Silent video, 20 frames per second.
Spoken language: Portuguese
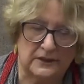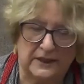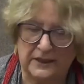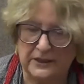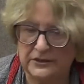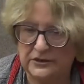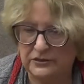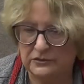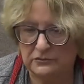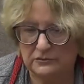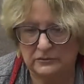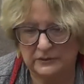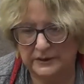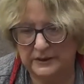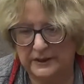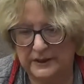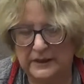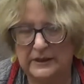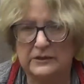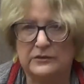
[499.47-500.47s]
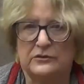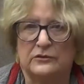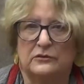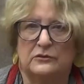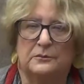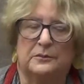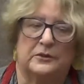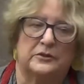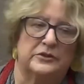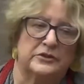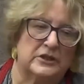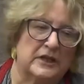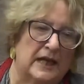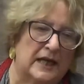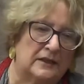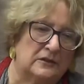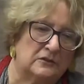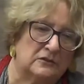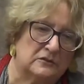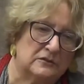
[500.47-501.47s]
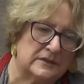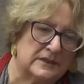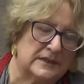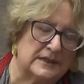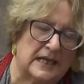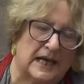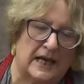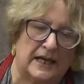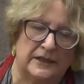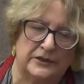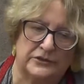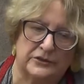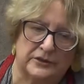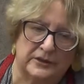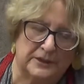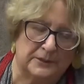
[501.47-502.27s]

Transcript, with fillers: desde o início do projeto, com o site,